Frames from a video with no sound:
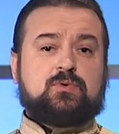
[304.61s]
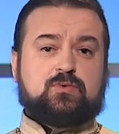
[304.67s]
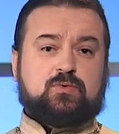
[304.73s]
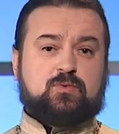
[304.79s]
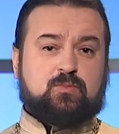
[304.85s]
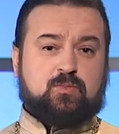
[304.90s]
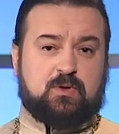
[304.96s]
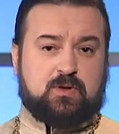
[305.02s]

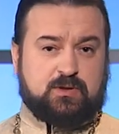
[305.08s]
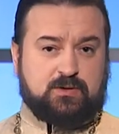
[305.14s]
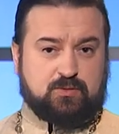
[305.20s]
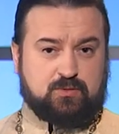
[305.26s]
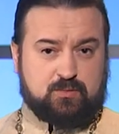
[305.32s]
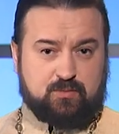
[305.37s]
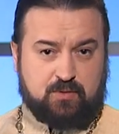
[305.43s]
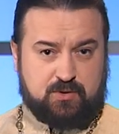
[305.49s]
что у Бога
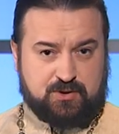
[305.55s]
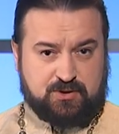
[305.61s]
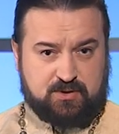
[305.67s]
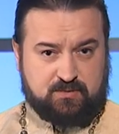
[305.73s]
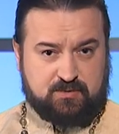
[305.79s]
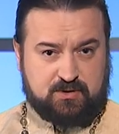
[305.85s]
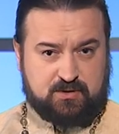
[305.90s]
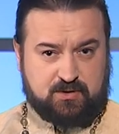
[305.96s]
нету больше,
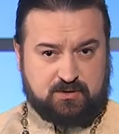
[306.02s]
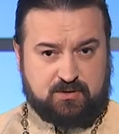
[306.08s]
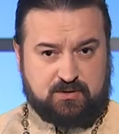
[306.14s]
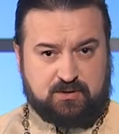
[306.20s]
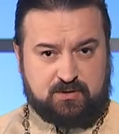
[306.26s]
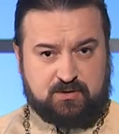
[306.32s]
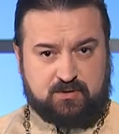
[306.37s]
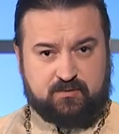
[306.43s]
чем
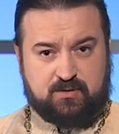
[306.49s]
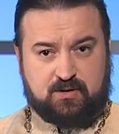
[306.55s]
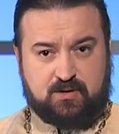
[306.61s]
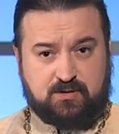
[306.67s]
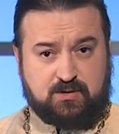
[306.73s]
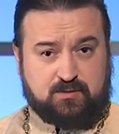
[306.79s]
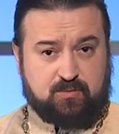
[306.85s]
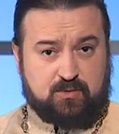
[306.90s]
наградить
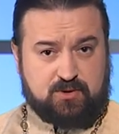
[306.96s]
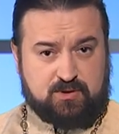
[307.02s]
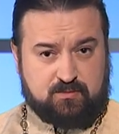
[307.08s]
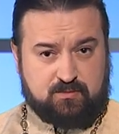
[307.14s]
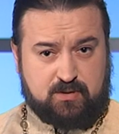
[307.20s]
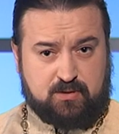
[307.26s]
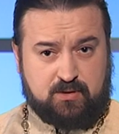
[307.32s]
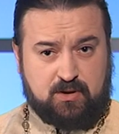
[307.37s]
человека, нет
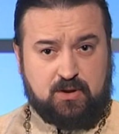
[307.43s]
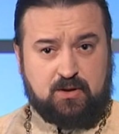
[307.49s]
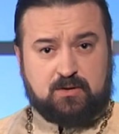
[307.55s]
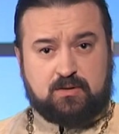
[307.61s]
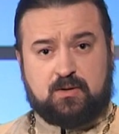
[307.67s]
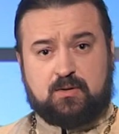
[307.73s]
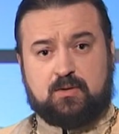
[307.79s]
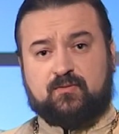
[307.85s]
больше
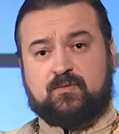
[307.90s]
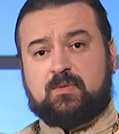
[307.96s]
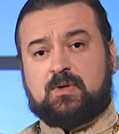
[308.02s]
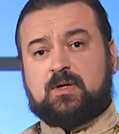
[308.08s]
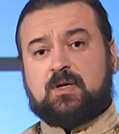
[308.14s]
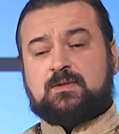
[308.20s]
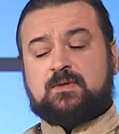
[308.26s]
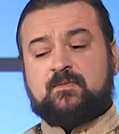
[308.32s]
даров и
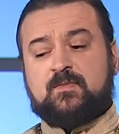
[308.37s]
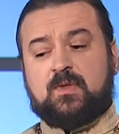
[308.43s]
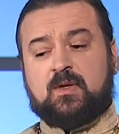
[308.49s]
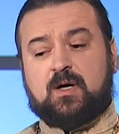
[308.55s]
богатств,